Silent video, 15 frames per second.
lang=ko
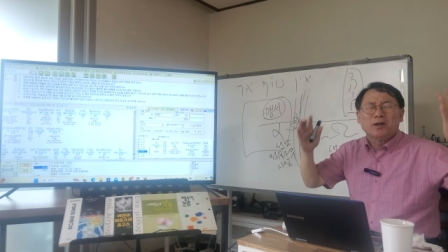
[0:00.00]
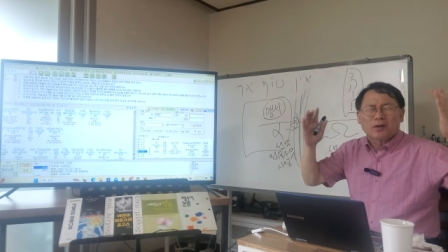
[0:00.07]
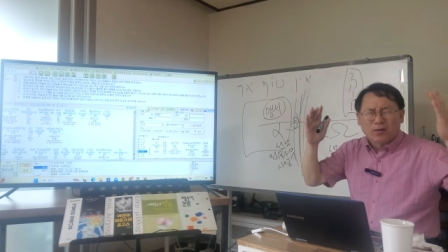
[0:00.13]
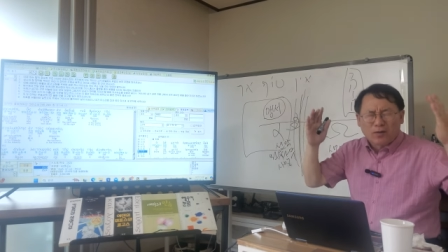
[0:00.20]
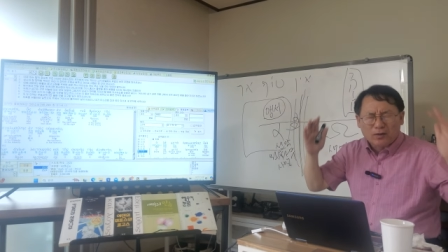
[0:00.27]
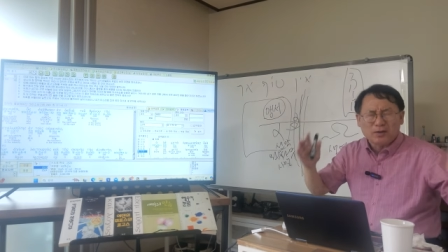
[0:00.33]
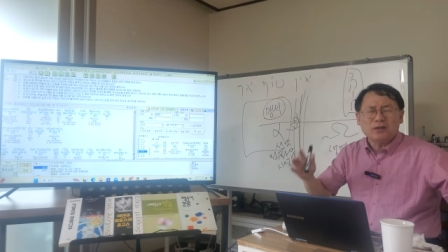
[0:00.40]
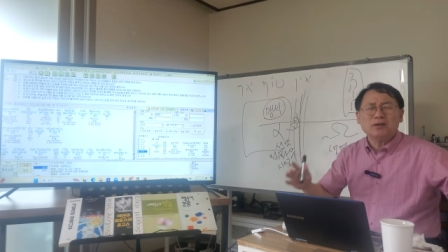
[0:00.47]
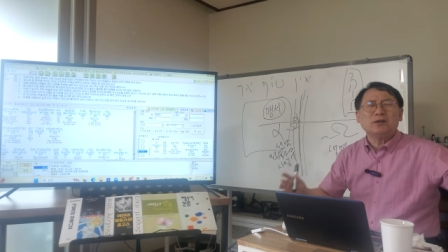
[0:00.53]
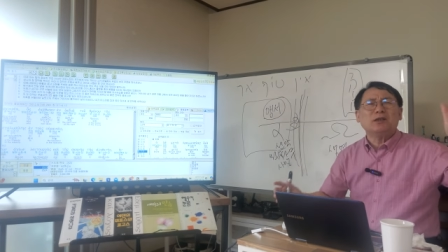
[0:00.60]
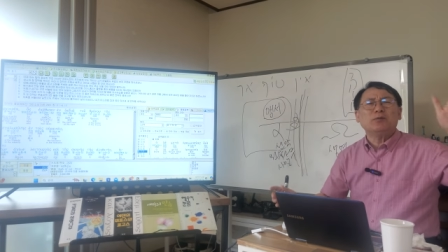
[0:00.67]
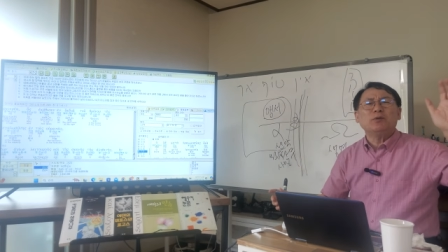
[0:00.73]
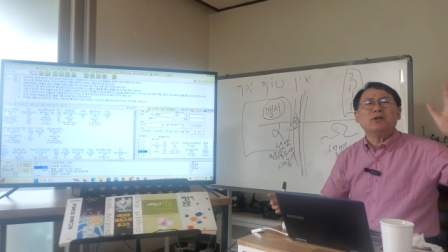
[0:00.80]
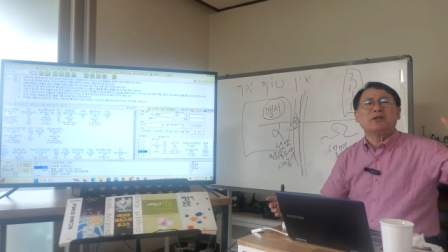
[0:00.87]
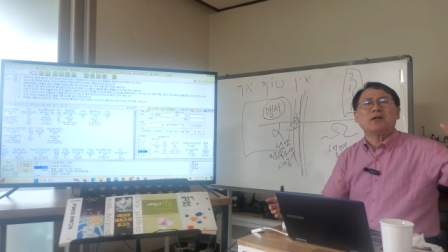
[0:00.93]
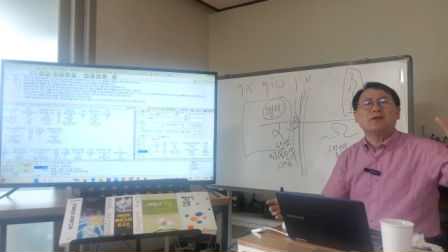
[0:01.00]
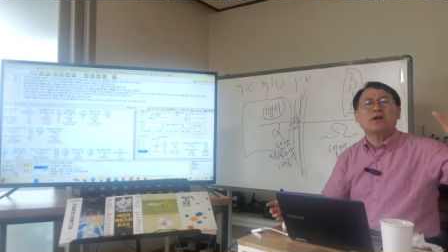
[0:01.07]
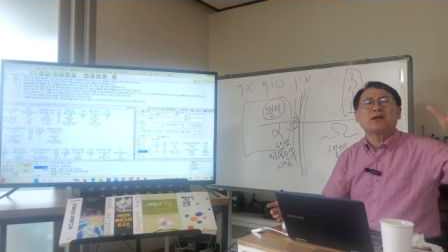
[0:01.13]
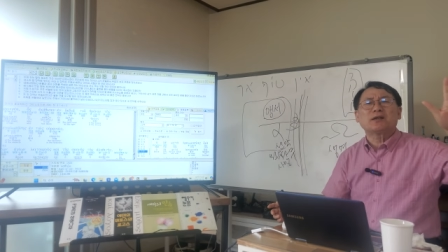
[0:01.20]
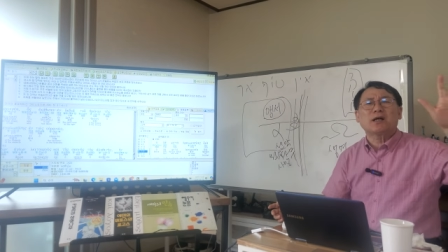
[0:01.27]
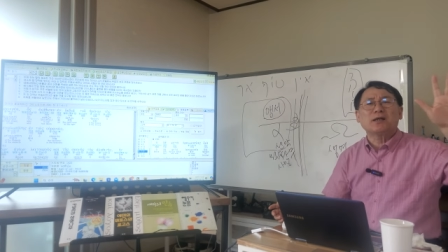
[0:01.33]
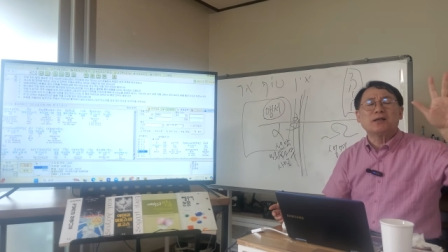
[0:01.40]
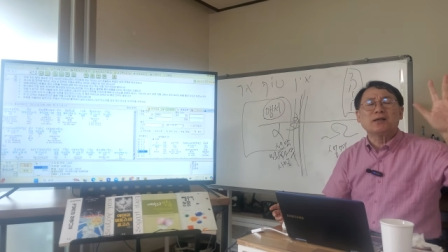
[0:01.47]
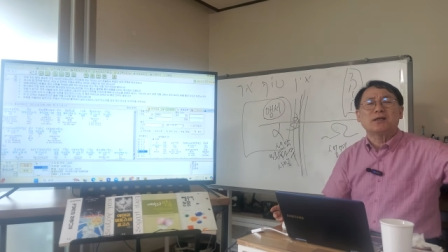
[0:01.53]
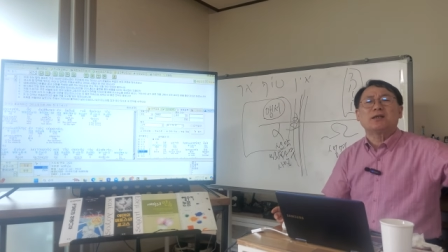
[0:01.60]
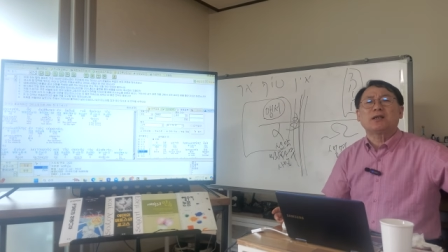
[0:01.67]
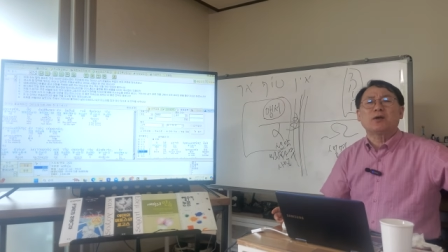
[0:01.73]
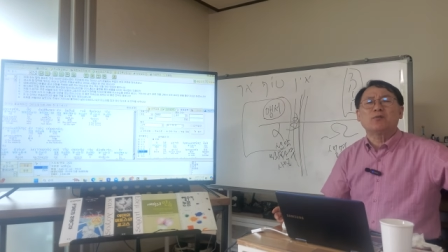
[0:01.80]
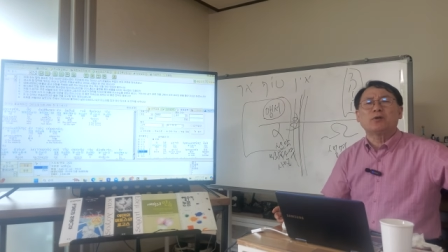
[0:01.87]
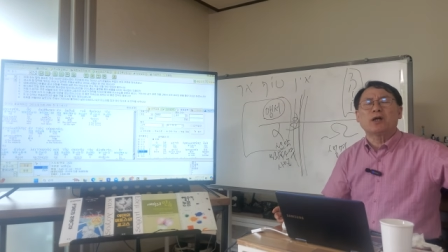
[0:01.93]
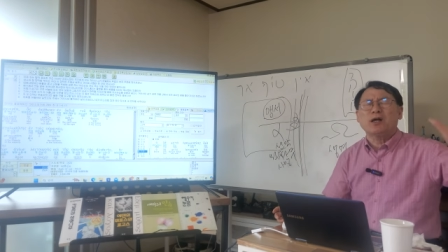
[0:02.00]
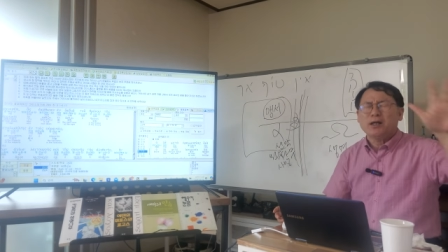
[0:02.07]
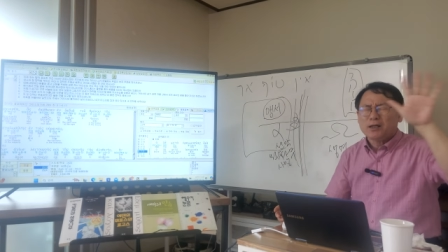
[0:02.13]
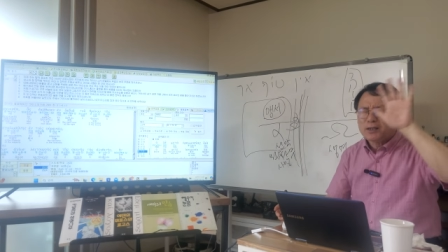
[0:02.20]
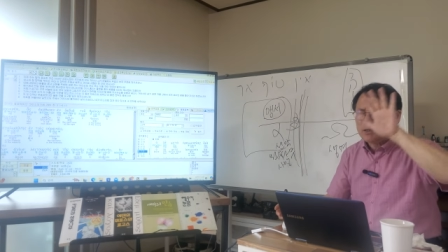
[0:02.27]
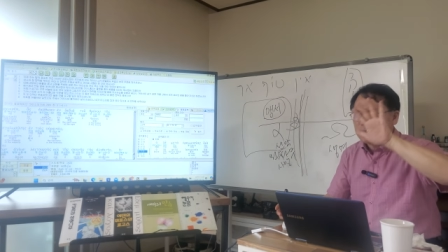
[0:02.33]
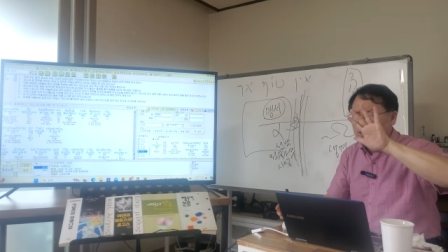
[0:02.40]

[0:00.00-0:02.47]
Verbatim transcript: 거기는 이미 제사장이 있기 때문에